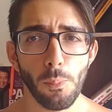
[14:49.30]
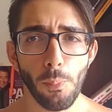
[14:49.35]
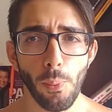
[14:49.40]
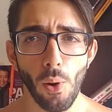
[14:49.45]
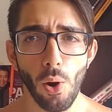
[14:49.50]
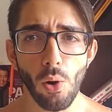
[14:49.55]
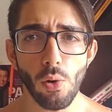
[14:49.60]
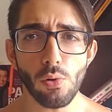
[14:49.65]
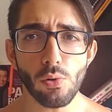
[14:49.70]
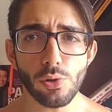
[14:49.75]

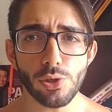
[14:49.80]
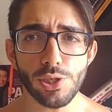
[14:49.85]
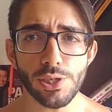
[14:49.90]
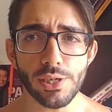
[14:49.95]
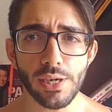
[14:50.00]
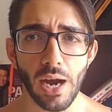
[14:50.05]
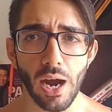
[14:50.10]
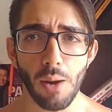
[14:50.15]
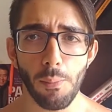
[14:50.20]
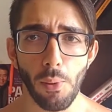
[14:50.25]
pouco
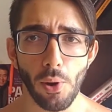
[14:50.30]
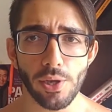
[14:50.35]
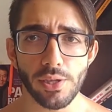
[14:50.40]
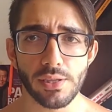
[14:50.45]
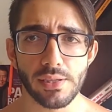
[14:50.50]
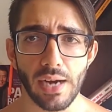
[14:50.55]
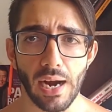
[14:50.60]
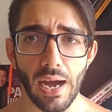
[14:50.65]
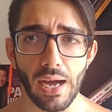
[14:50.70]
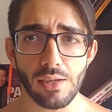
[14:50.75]
de
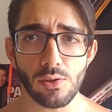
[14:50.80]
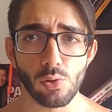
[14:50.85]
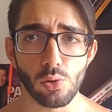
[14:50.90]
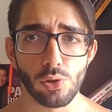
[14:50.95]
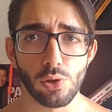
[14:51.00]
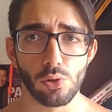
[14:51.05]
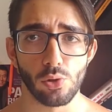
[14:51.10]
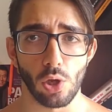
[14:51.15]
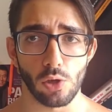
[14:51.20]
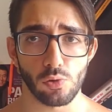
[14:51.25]
carboidrato
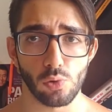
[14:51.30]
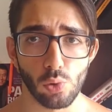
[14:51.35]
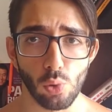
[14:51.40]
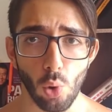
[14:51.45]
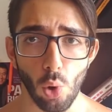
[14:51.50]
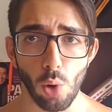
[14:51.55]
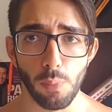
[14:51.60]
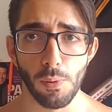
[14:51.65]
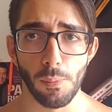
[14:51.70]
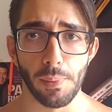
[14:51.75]
que o nosso
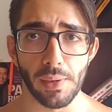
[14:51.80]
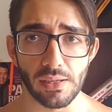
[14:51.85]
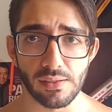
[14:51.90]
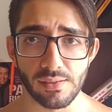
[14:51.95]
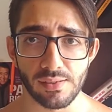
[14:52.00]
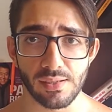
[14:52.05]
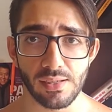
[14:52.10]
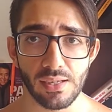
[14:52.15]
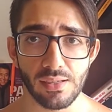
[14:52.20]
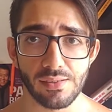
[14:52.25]
corpo
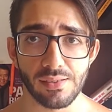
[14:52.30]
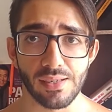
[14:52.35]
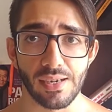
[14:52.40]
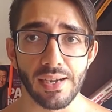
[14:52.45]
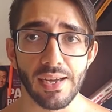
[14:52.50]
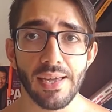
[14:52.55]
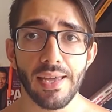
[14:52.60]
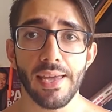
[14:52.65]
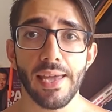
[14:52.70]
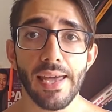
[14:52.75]

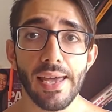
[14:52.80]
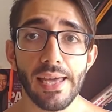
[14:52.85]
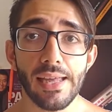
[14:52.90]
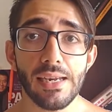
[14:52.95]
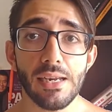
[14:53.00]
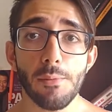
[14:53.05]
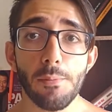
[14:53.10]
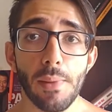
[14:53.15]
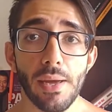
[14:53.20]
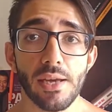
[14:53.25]
precisa,
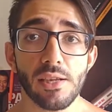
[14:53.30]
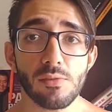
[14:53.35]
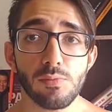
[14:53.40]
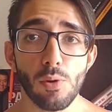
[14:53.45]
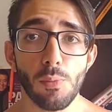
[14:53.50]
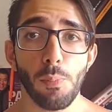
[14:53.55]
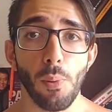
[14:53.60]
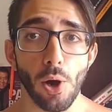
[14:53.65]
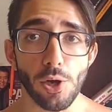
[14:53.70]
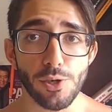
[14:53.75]
ele
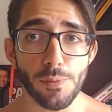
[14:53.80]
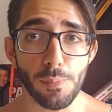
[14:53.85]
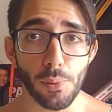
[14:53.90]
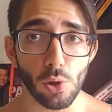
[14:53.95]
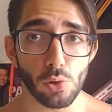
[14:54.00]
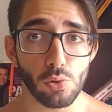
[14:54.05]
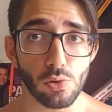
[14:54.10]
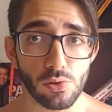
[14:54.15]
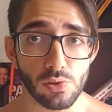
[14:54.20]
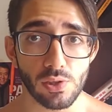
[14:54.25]
mesmo pode
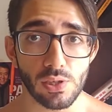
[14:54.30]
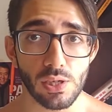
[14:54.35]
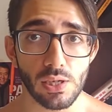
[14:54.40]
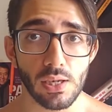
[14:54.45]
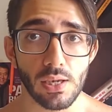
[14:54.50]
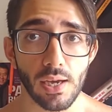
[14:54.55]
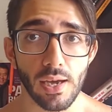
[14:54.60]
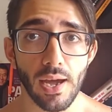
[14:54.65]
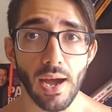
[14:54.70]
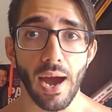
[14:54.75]

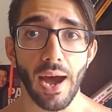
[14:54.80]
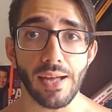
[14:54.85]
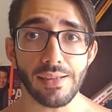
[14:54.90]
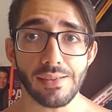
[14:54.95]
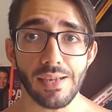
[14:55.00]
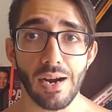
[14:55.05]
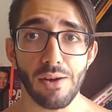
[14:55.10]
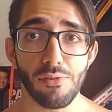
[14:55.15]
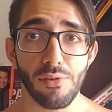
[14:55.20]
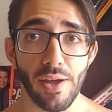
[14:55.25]
produzir
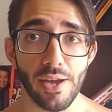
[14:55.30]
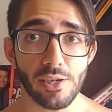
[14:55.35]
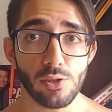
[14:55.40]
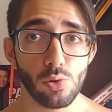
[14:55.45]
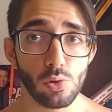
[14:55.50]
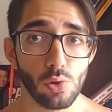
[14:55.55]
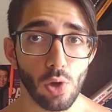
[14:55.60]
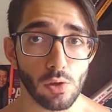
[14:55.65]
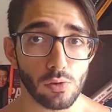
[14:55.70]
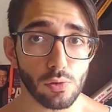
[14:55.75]
através
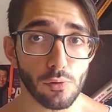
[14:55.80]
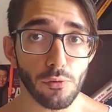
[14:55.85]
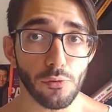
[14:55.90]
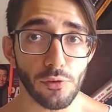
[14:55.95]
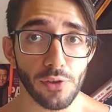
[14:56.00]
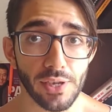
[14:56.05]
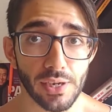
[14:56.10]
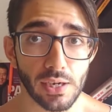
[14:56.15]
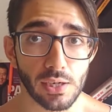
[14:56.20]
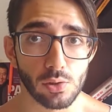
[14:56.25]
do nosso
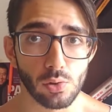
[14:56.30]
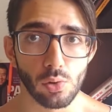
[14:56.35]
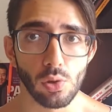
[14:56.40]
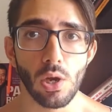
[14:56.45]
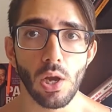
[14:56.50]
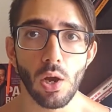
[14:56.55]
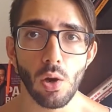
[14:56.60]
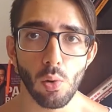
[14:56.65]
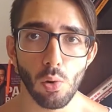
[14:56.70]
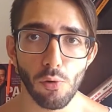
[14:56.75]
fígado.
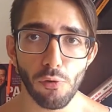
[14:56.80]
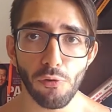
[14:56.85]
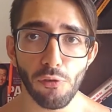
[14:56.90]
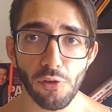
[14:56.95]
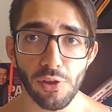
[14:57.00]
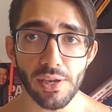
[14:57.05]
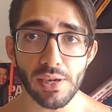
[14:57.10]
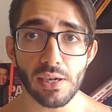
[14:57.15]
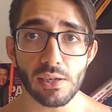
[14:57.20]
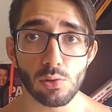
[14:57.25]
O
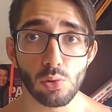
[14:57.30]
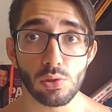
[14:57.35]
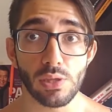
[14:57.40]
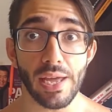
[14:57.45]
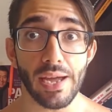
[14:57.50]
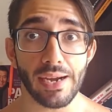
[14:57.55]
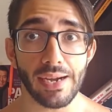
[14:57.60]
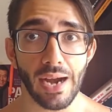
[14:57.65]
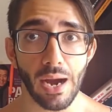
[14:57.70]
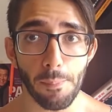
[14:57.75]
fígado tem
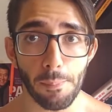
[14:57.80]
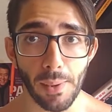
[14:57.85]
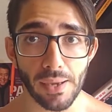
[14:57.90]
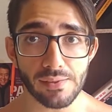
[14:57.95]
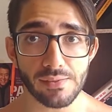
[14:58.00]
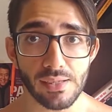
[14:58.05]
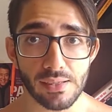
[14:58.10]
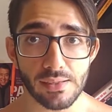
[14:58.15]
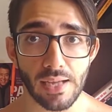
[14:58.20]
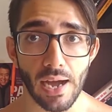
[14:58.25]
a
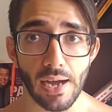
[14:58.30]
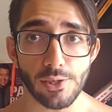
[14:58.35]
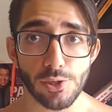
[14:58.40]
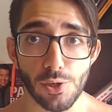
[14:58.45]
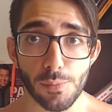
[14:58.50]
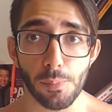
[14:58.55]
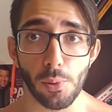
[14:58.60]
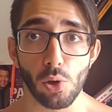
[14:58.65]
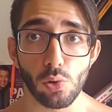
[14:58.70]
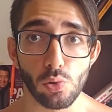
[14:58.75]
capacidade
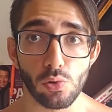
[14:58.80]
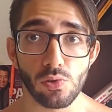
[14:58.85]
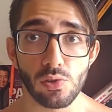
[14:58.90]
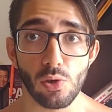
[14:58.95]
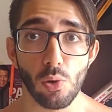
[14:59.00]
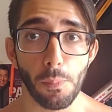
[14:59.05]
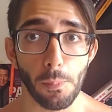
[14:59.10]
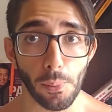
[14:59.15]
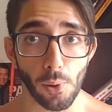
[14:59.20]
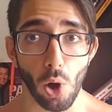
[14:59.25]
de
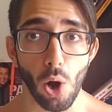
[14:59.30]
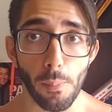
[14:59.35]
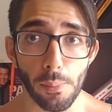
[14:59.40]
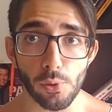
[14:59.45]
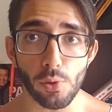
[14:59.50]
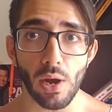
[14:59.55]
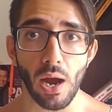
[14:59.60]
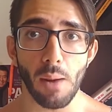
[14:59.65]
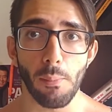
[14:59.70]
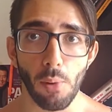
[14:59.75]
produzir o
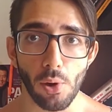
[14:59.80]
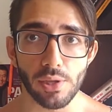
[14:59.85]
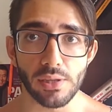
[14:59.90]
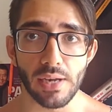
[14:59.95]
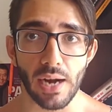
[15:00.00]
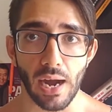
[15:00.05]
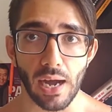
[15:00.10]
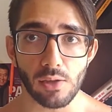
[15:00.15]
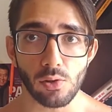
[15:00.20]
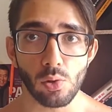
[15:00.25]
próprio
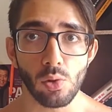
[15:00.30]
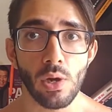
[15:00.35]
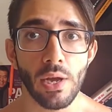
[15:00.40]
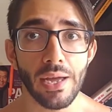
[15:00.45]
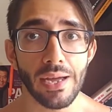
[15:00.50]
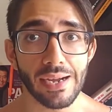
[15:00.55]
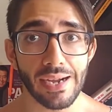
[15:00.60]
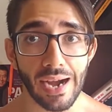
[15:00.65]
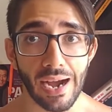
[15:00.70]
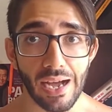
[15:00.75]
carboidrato
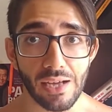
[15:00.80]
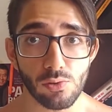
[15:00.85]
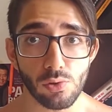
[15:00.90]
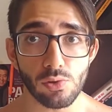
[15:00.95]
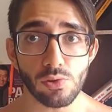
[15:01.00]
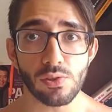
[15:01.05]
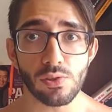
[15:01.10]
caso